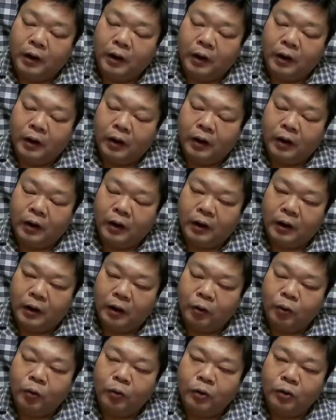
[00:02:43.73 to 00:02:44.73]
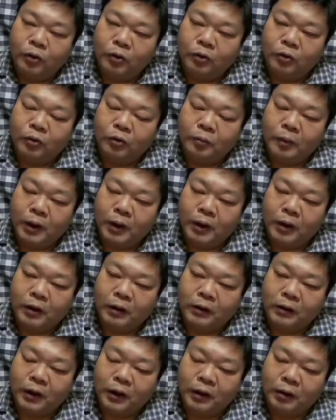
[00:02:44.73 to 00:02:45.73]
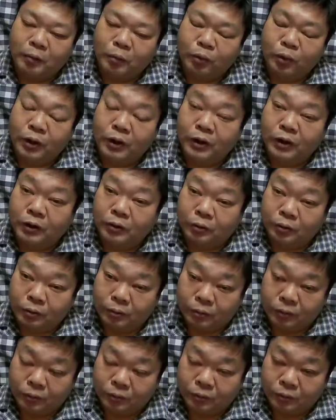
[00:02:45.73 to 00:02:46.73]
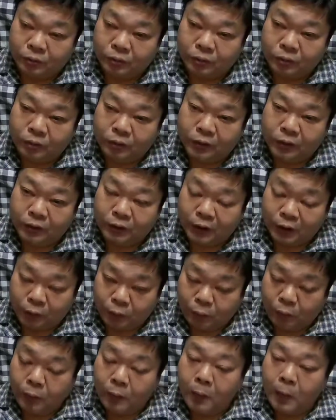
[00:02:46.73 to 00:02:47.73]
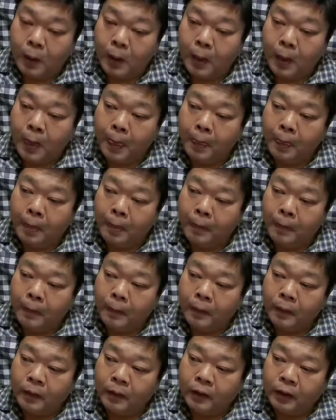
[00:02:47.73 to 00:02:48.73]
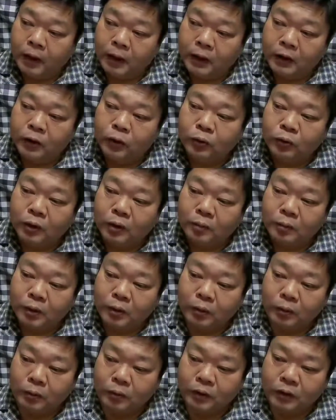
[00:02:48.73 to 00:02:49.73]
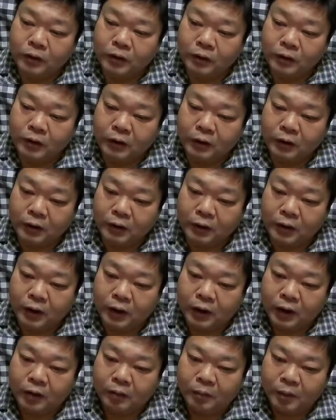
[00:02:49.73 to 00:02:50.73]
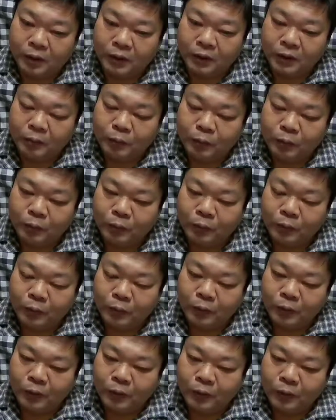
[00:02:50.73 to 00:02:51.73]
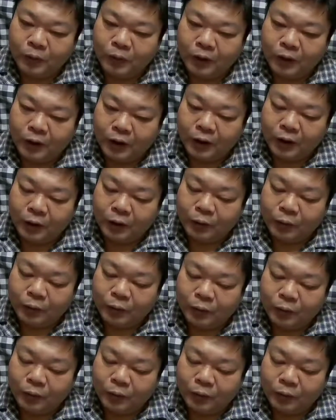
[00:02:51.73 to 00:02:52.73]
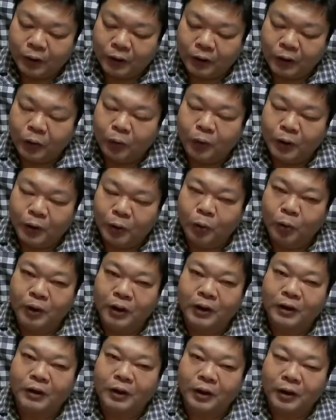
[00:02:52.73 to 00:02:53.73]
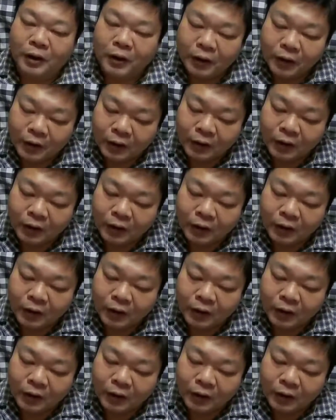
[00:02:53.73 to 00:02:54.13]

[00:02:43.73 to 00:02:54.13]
えー、150MHz 帯で VHF ですけど会場で見通しであればしかも、えーと、と片方は飛行機ですからね